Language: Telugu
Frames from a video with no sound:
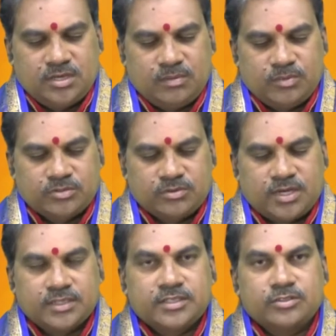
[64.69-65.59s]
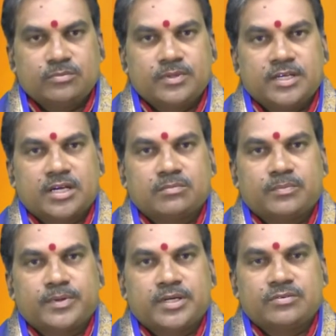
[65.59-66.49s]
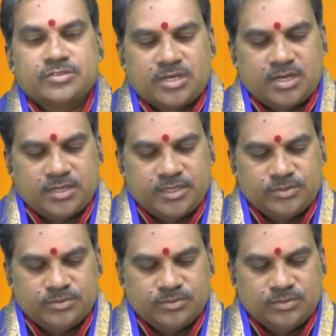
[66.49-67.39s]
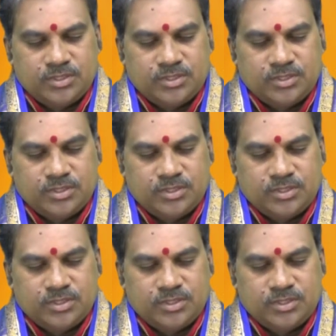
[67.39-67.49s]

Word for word: అమృతం రాత్రి తొమ్మిది గంటల ముప్పై ఏడు నిమిషాల లగాయితూ